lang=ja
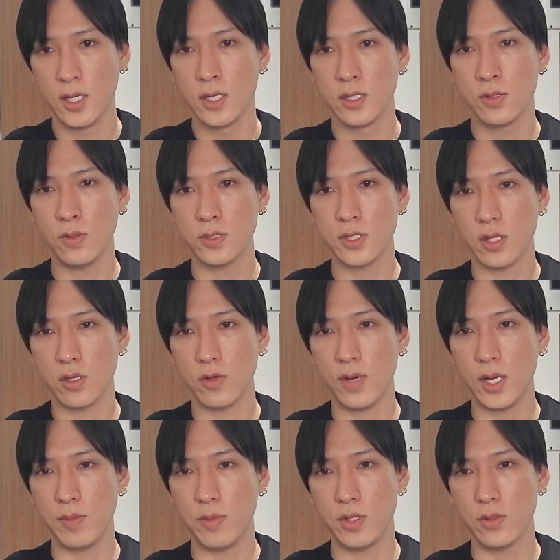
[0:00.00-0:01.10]
同社の弱
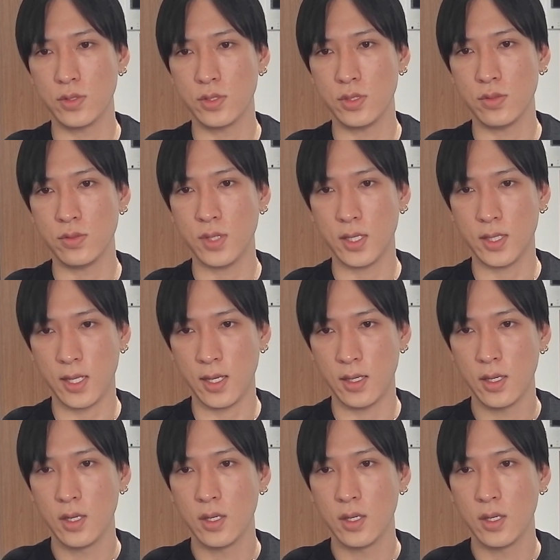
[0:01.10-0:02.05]
い見通しを受けて、